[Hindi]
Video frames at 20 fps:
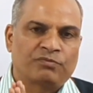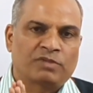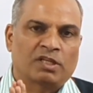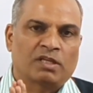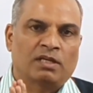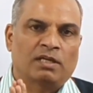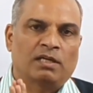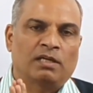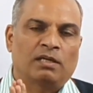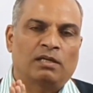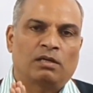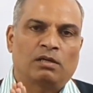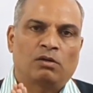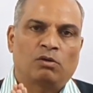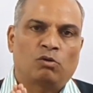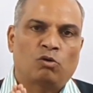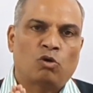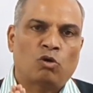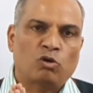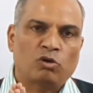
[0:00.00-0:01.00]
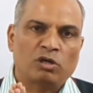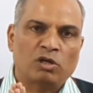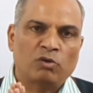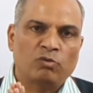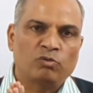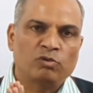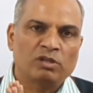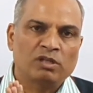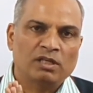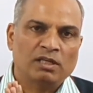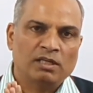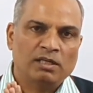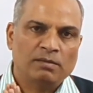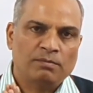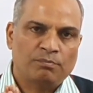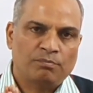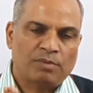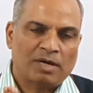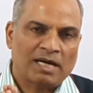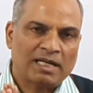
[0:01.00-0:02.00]
लॉकडाउन के
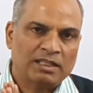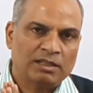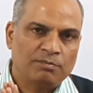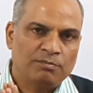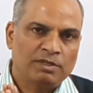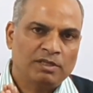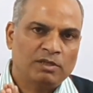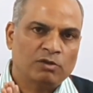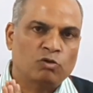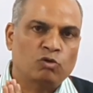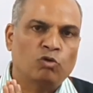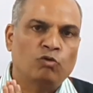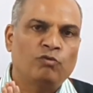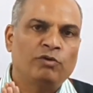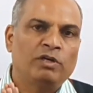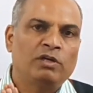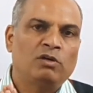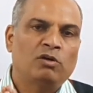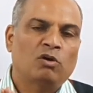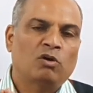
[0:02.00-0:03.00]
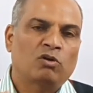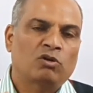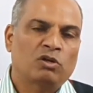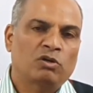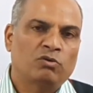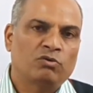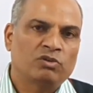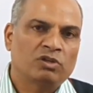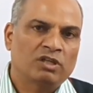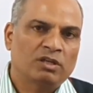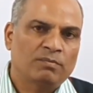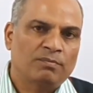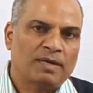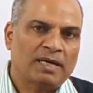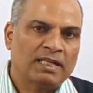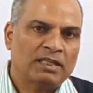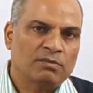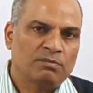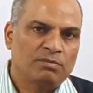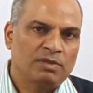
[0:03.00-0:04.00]
बाद में कोविड लॉकडाउन के
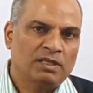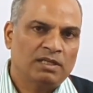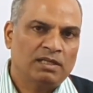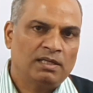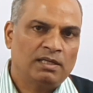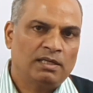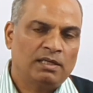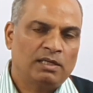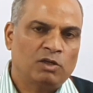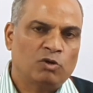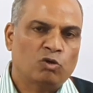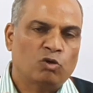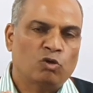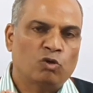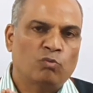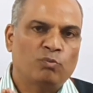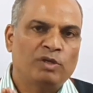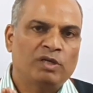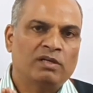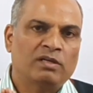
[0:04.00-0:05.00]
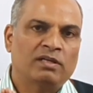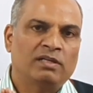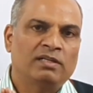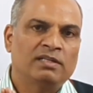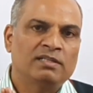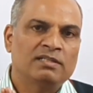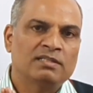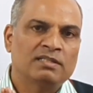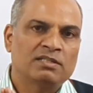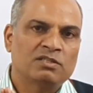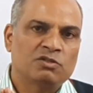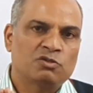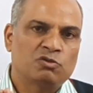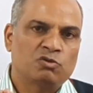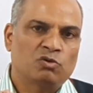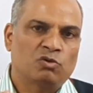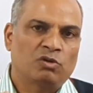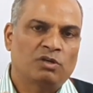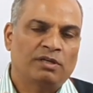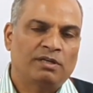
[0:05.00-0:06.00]
बाद में इकोनॉमिक कंडीशंस
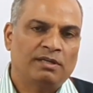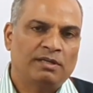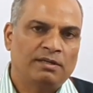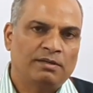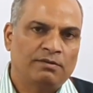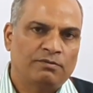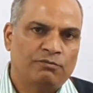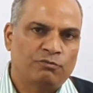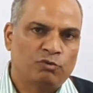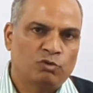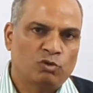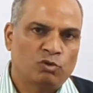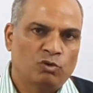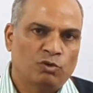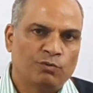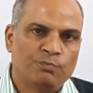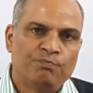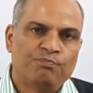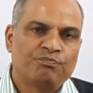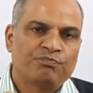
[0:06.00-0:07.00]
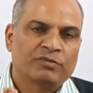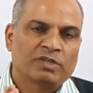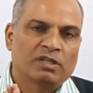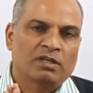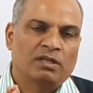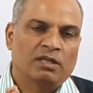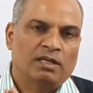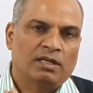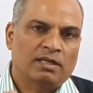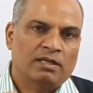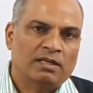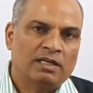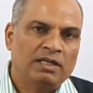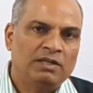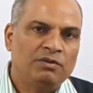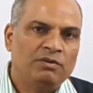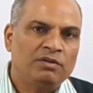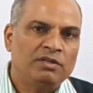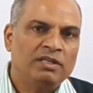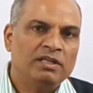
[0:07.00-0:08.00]
जो है वो
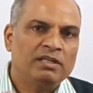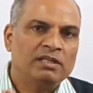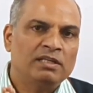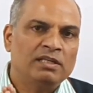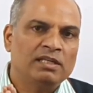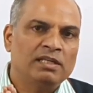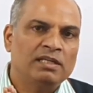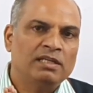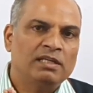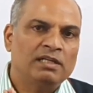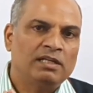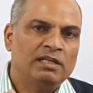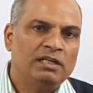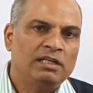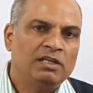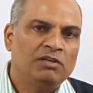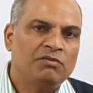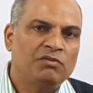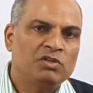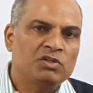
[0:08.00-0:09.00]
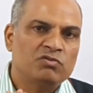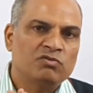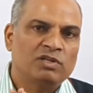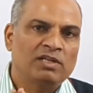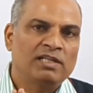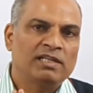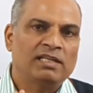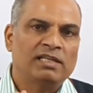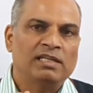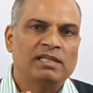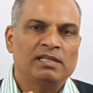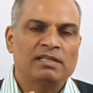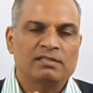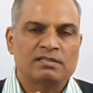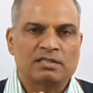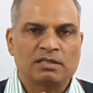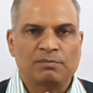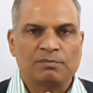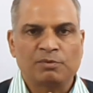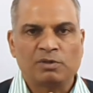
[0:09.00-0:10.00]
कंट्री की इंडिविजुअल की
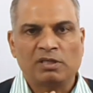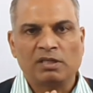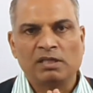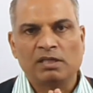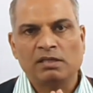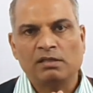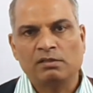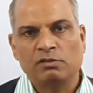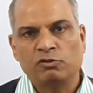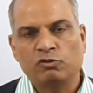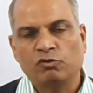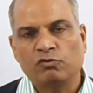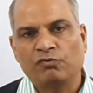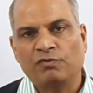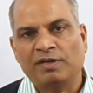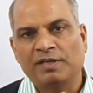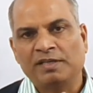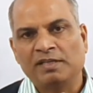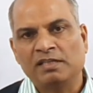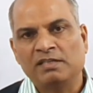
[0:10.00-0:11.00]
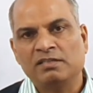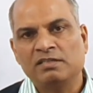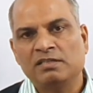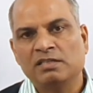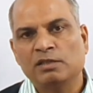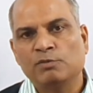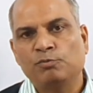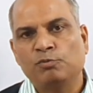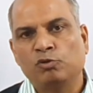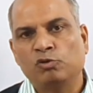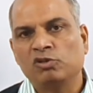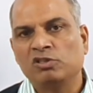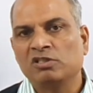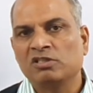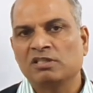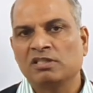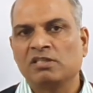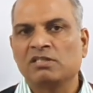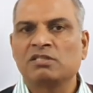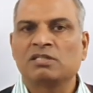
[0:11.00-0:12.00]
सबकी जो फाइनेंशियल
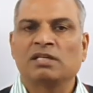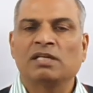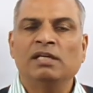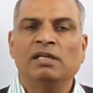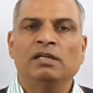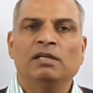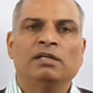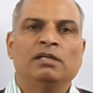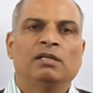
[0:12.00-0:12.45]
पोजीशंस हैं